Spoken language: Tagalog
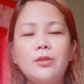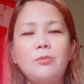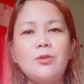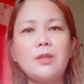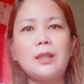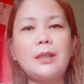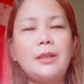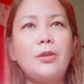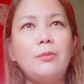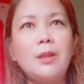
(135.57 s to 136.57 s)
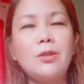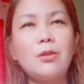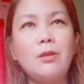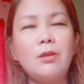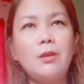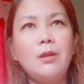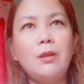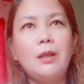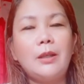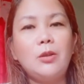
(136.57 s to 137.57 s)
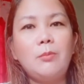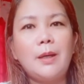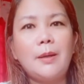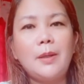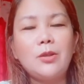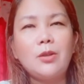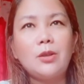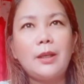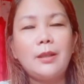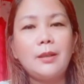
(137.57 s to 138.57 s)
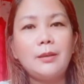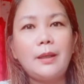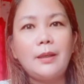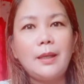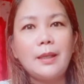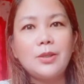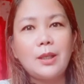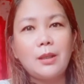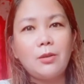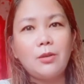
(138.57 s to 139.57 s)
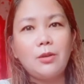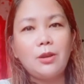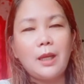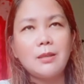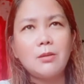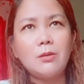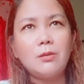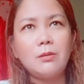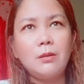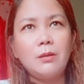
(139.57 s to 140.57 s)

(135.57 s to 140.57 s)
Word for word: Yung music na yon medyo, ano ba, medyo trending-trendingan siya ng konti. So,